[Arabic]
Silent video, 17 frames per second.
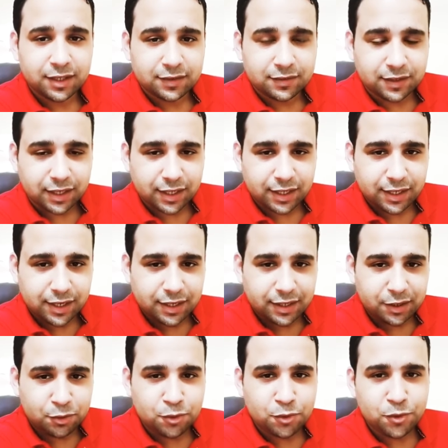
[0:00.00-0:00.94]
ده هي
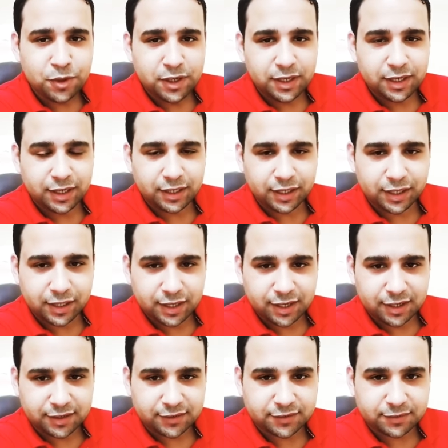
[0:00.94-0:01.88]
لكل
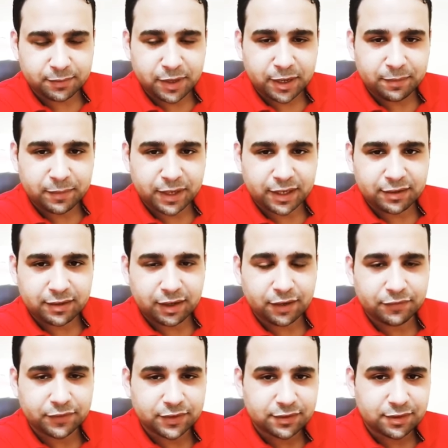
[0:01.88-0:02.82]
الإناث مهما
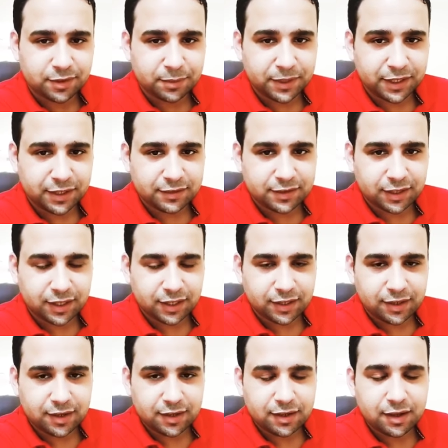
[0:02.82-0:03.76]
اختلفت طبيعة
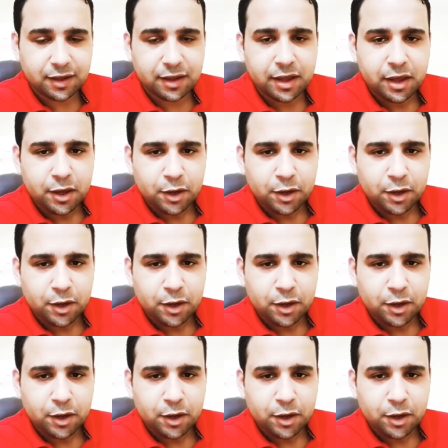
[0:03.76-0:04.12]
العلاقة